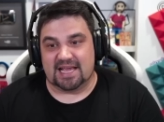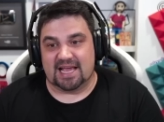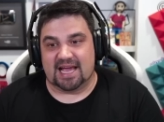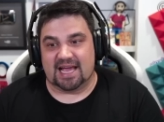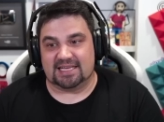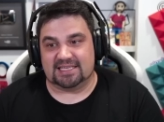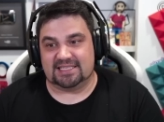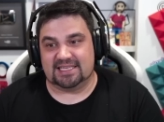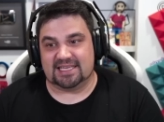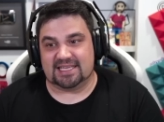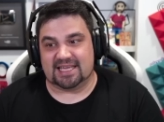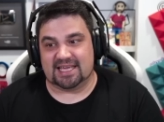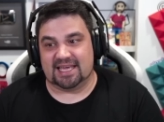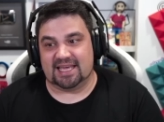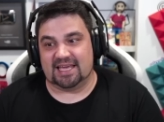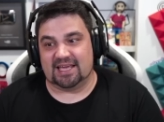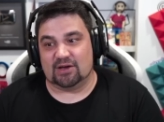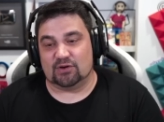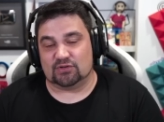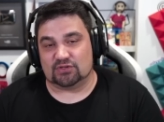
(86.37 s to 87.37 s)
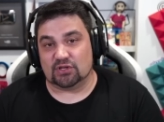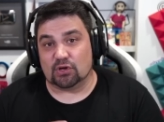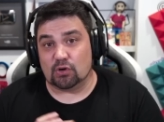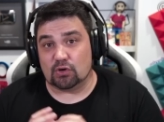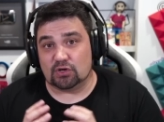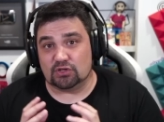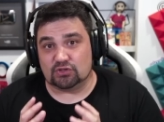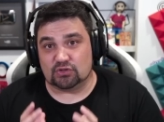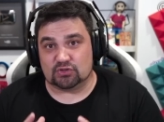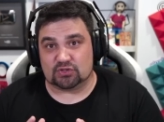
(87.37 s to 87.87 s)
Así que os dejo
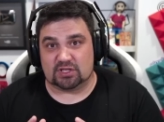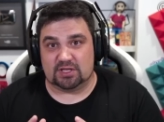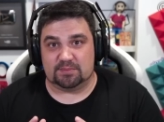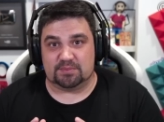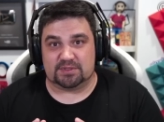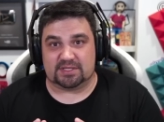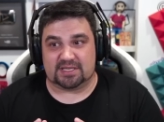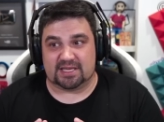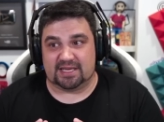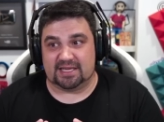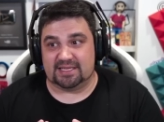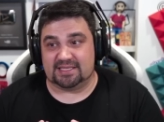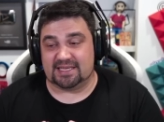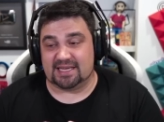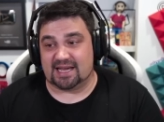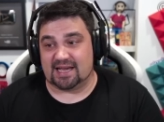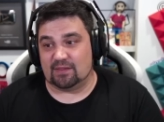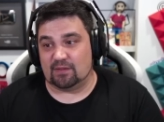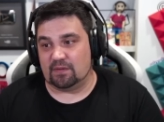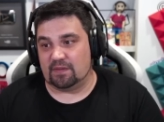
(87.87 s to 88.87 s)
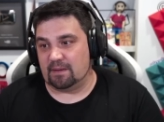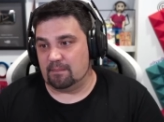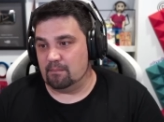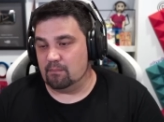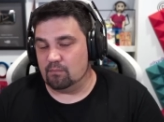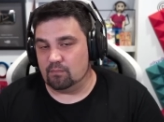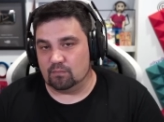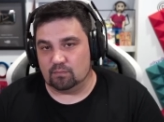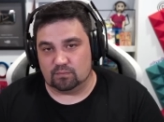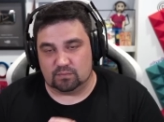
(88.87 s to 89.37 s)
con estos clips que he sacado de,
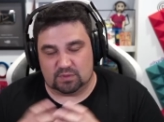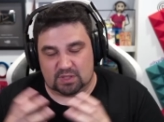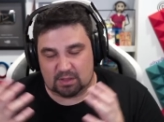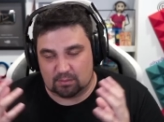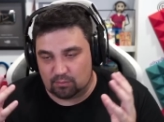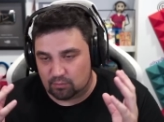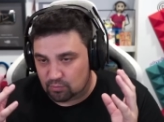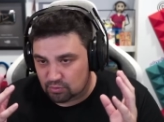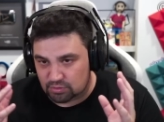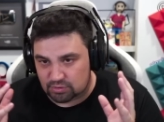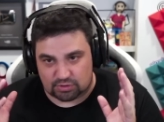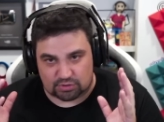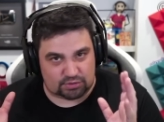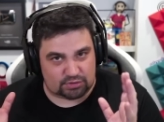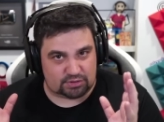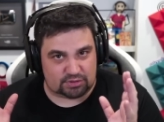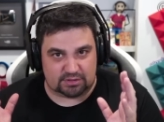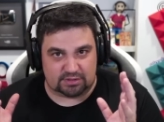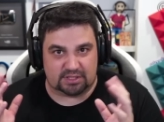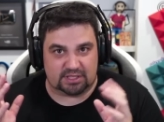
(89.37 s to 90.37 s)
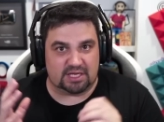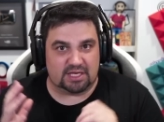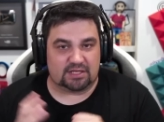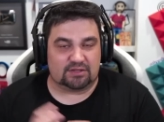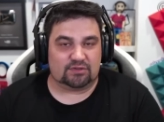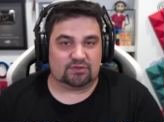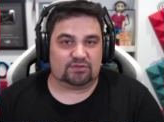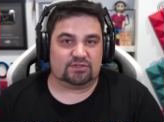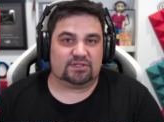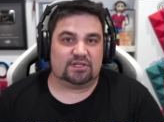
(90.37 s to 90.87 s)
muchos
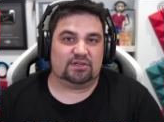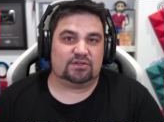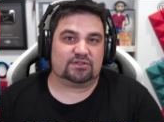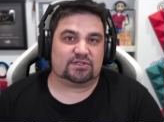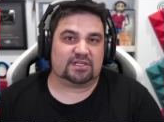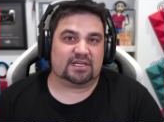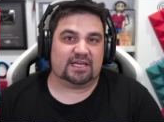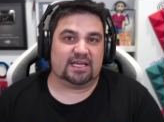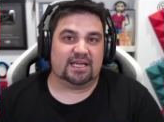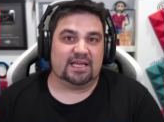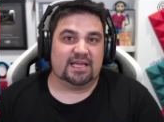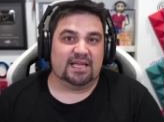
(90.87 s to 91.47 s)
directos de los que